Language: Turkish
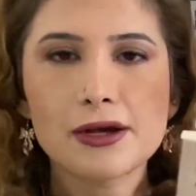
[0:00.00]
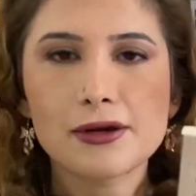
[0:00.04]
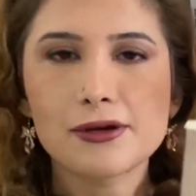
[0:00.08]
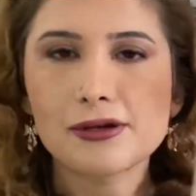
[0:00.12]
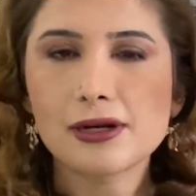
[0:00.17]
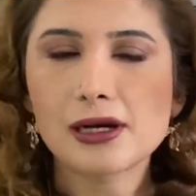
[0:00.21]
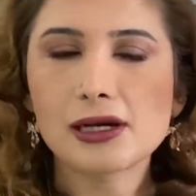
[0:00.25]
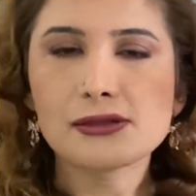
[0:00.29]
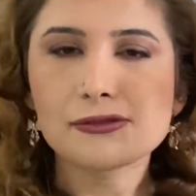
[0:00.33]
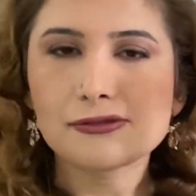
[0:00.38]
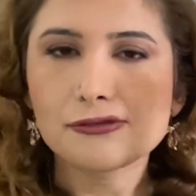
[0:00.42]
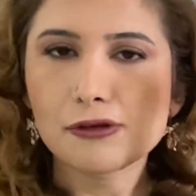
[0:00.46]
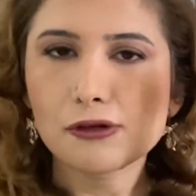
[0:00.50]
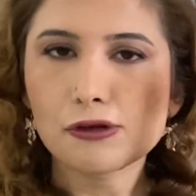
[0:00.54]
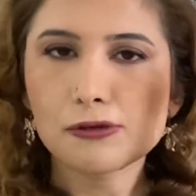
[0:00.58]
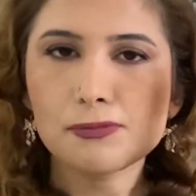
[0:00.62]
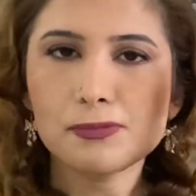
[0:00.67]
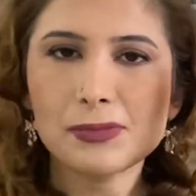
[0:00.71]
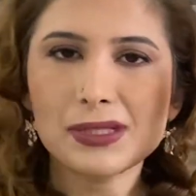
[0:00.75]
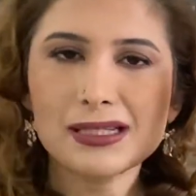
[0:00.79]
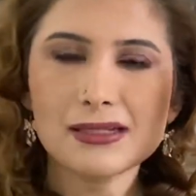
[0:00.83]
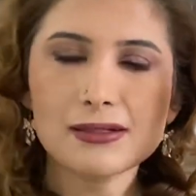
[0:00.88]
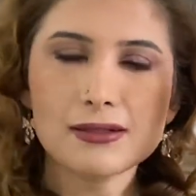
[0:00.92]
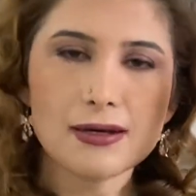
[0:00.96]
Cranford
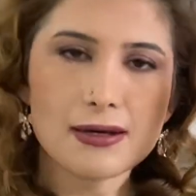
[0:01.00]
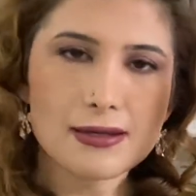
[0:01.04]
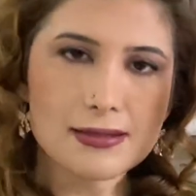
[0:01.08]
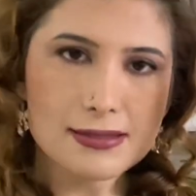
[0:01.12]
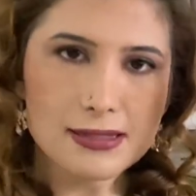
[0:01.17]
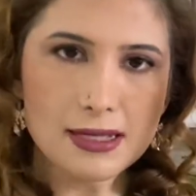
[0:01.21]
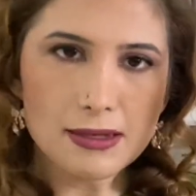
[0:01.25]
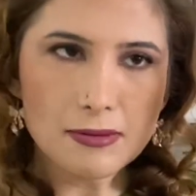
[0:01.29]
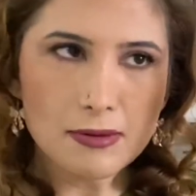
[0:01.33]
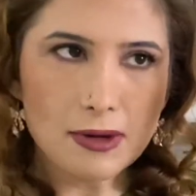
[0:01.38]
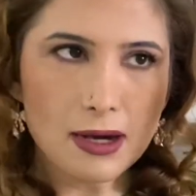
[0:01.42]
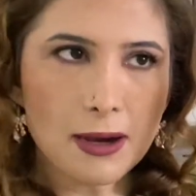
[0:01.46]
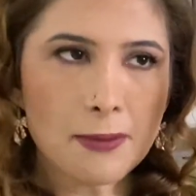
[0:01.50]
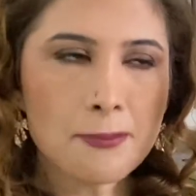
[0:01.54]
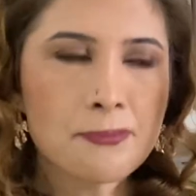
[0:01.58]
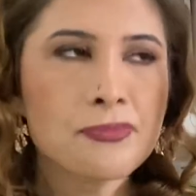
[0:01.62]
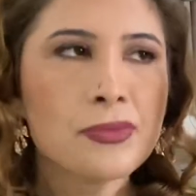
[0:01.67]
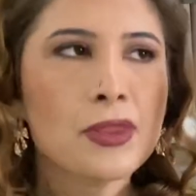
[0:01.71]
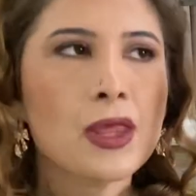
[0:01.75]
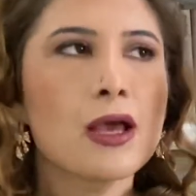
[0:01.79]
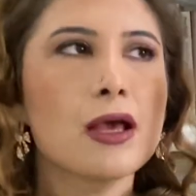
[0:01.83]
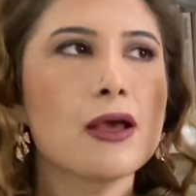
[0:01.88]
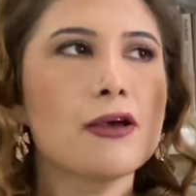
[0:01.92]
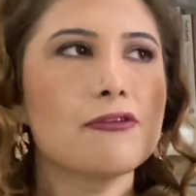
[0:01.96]
bir kasaba
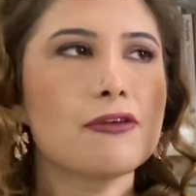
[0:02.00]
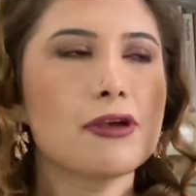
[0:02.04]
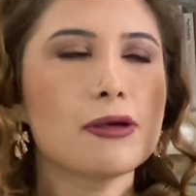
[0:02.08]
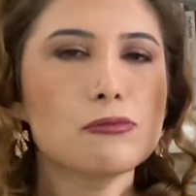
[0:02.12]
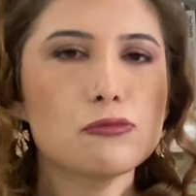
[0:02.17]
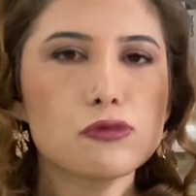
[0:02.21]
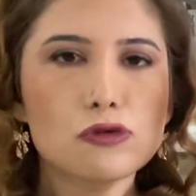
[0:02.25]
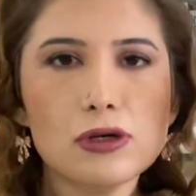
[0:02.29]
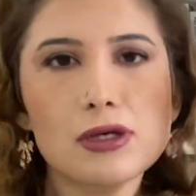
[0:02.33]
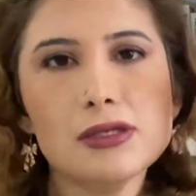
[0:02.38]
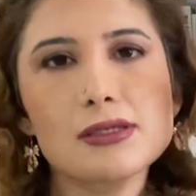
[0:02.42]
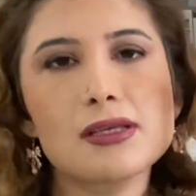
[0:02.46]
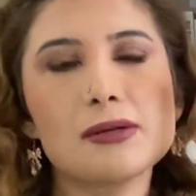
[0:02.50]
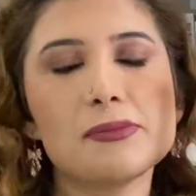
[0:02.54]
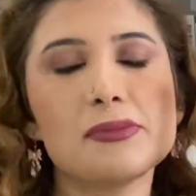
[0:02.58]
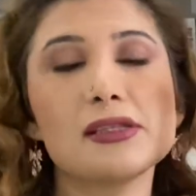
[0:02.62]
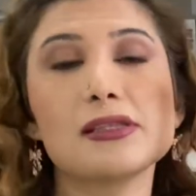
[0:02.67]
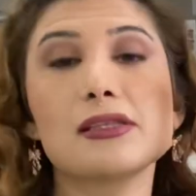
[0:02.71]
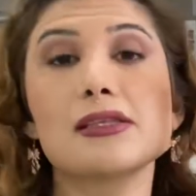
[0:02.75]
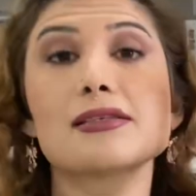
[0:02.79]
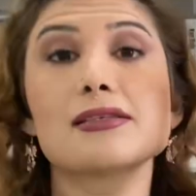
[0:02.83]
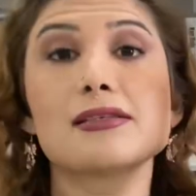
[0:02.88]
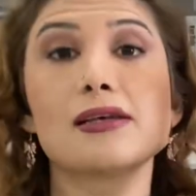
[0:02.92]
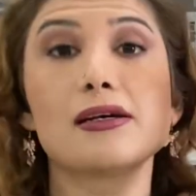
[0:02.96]
ve bu
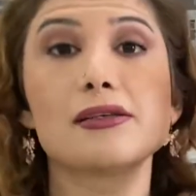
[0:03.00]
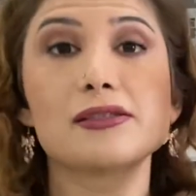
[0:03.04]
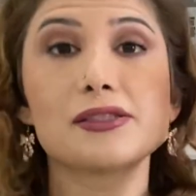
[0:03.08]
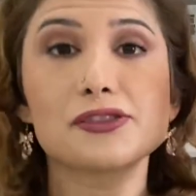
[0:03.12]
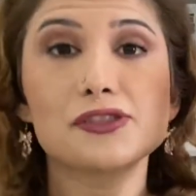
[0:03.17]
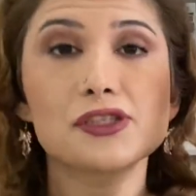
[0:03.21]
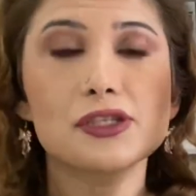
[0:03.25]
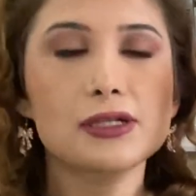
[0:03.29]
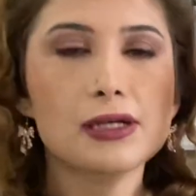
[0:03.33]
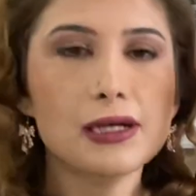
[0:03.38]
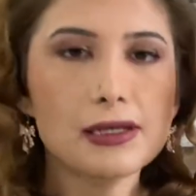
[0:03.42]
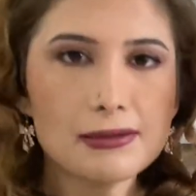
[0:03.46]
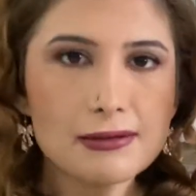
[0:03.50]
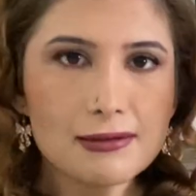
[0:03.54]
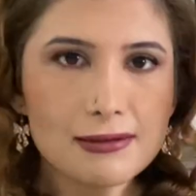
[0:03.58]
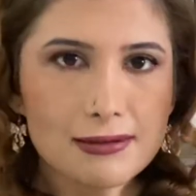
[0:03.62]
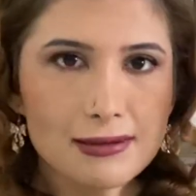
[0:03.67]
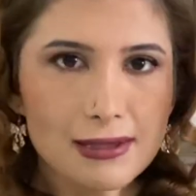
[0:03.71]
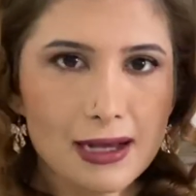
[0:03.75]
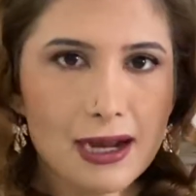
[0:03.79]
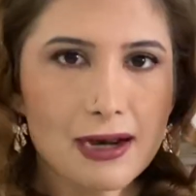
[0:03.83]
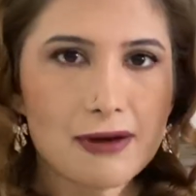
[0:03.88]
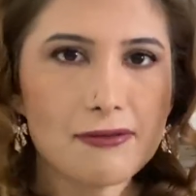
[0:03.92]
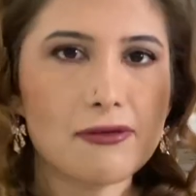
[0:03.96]
kasabada sadece
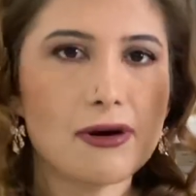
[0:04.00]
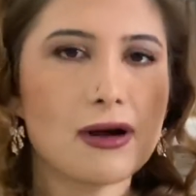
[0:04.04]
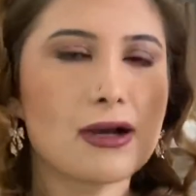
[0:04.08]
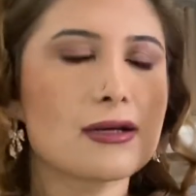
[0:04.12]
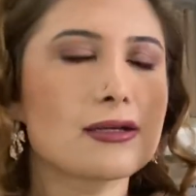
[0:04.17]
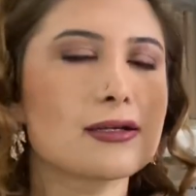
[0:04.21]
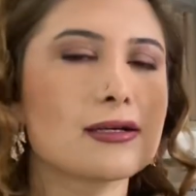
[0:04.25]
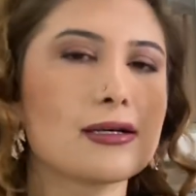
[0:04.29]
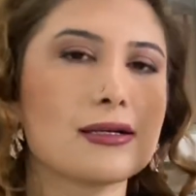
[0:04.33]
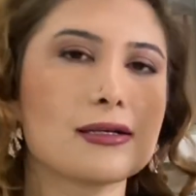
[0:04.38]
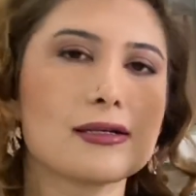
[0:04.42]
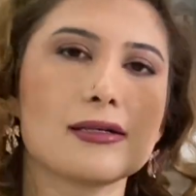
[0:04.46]
kadınlar var.